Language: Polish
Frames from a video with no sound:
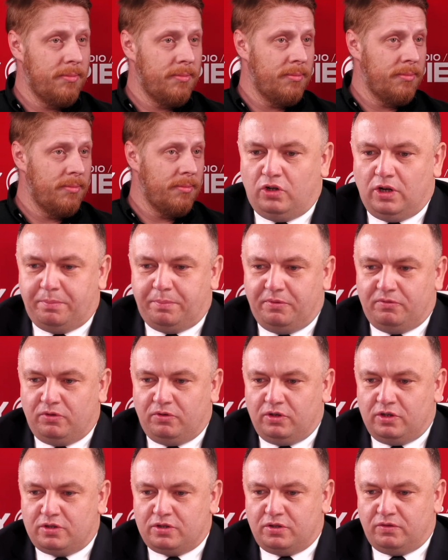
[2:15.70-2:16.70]
No na
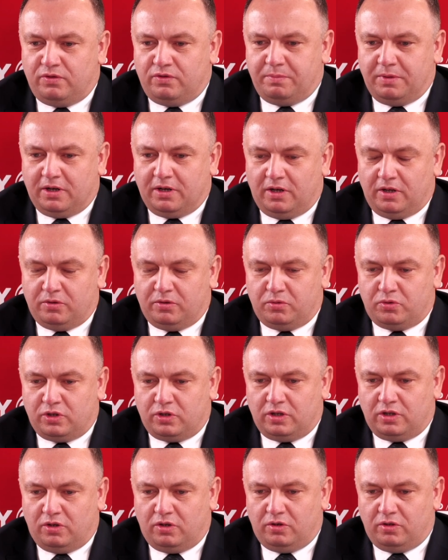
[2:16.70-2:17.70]
pewno jest to, wymaga
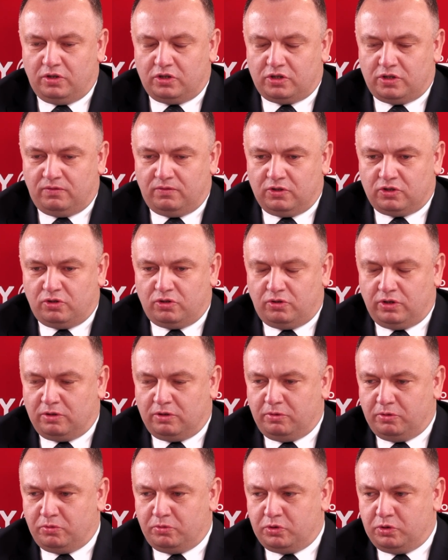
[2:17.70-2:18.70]
dużego, jeszcze większego
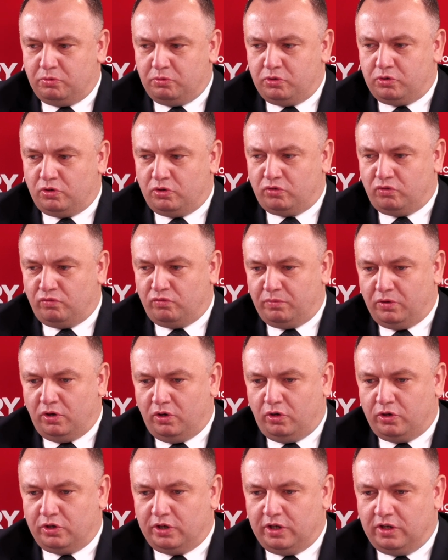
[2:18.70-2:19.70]
nakładu sił i środków,
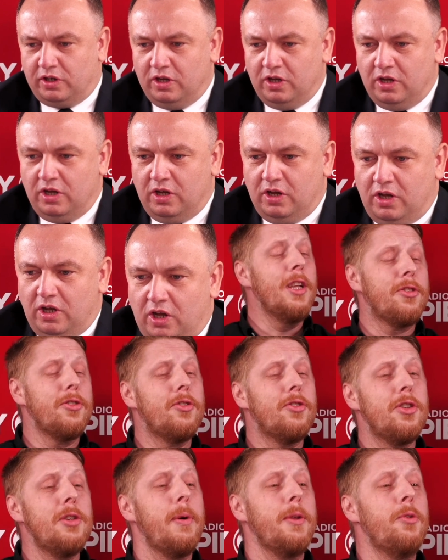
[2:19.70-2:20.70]
jeszcze bo okręg, to inaczej, co
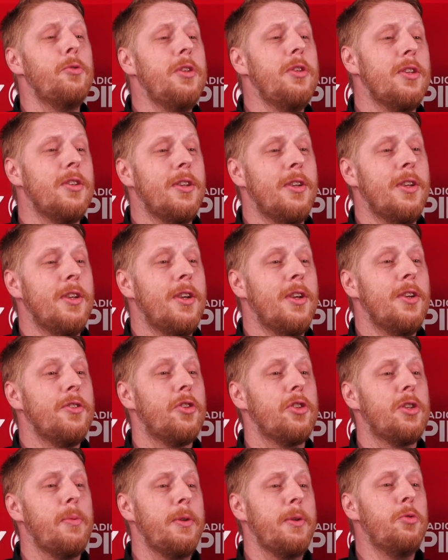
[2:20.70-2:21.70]
okręg, się raczej nie, no
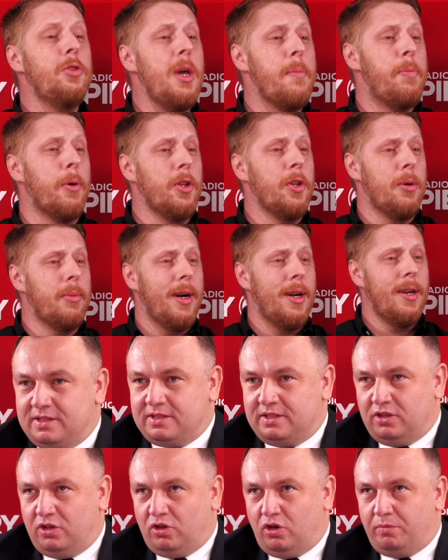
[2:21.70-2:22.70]
obecny, nie podoba?
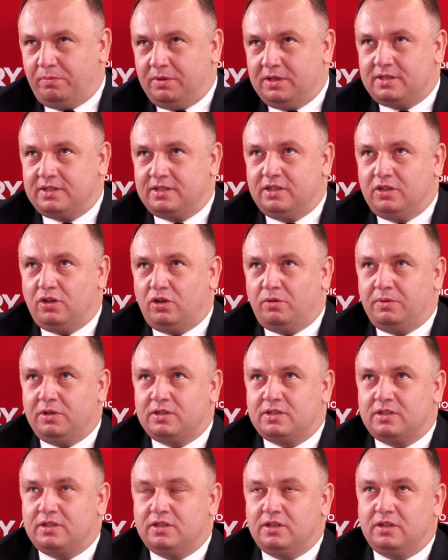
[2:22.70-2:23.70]
Obecny, obecny,
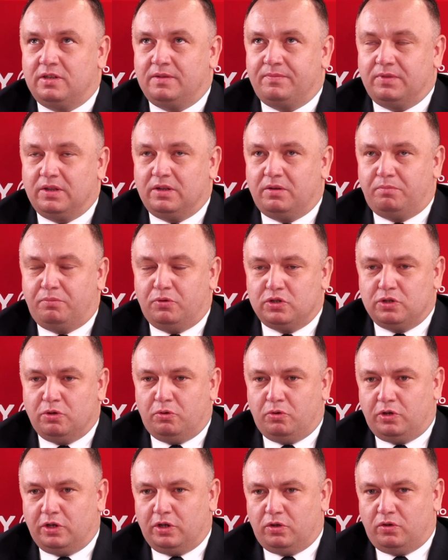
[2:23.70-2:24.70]
obecny mm,
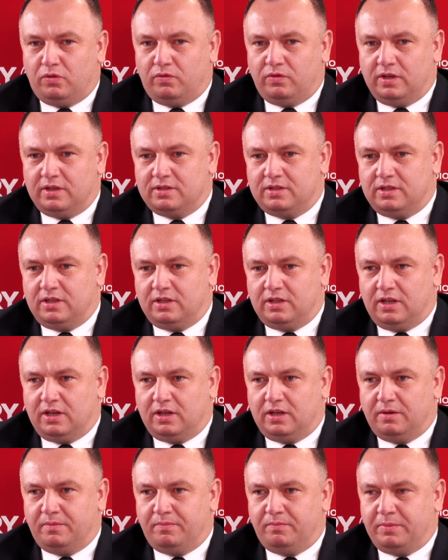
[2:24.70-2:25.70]
podział okręgów jest
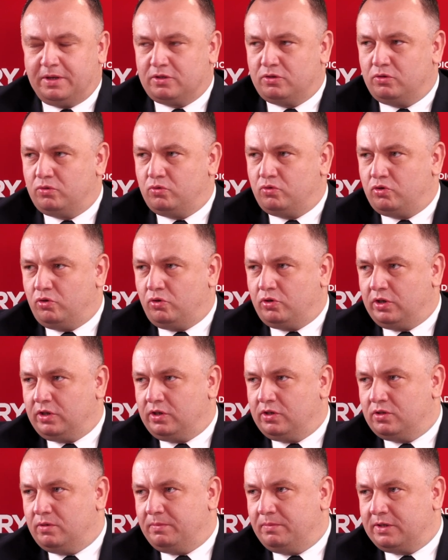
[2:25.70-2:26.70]
jednak bardzo duży,
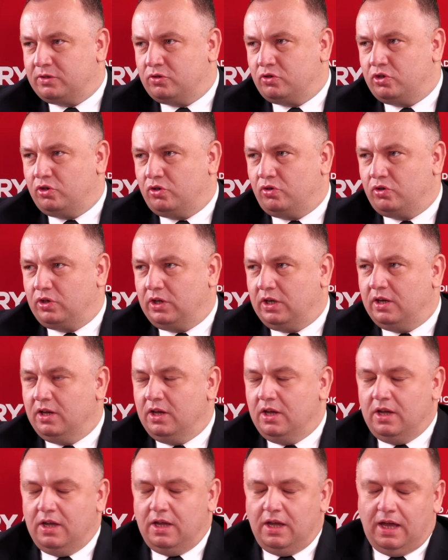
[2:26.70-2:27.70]
okręgi są bardzo szerokie,
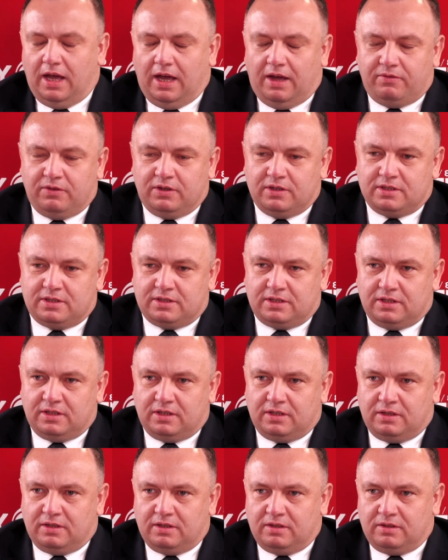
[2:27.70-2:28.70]
a więc y,
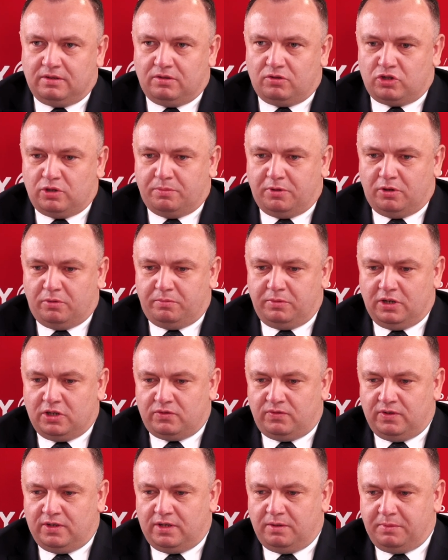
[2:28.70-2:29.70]
no, trzeba
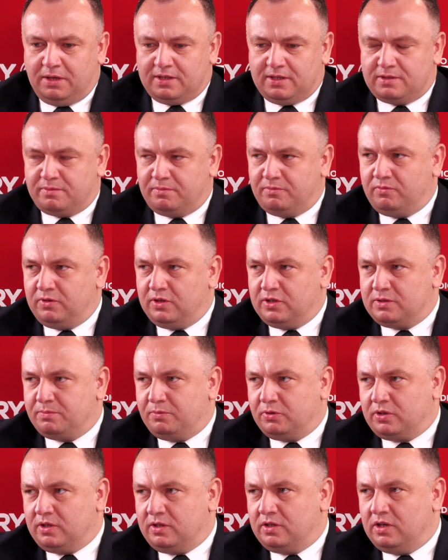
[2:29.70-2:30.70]
objechać wiele miast, wiele
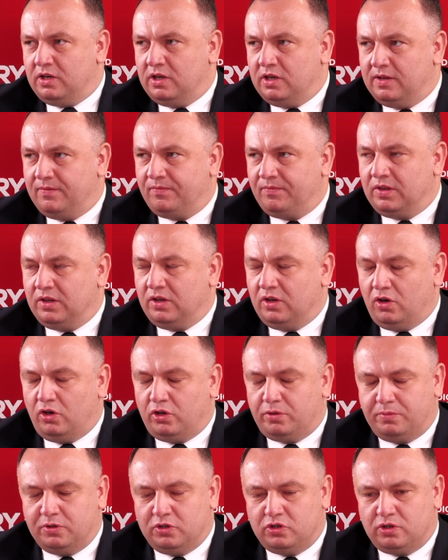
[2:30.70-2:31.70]
spotkań mm,
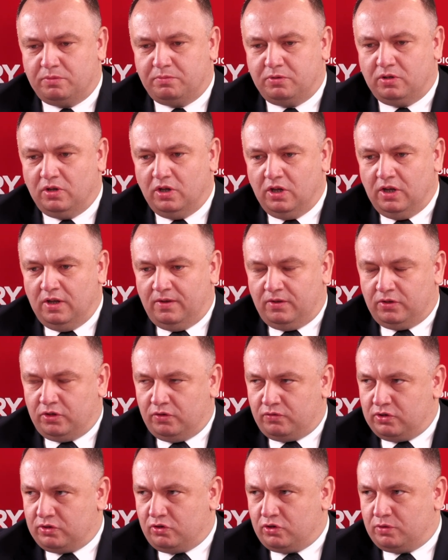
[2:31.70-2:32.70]
odbyć, żeby
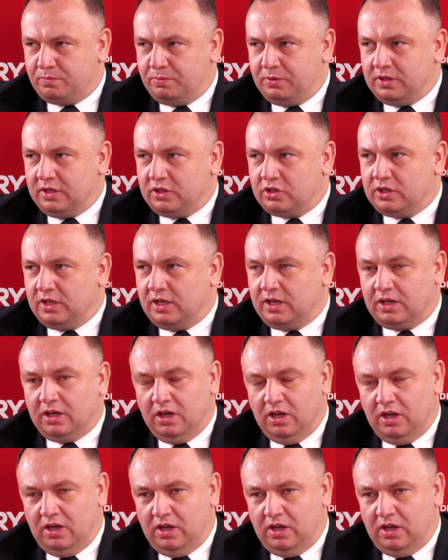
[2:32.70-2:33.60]
to wszystko spinać, tak?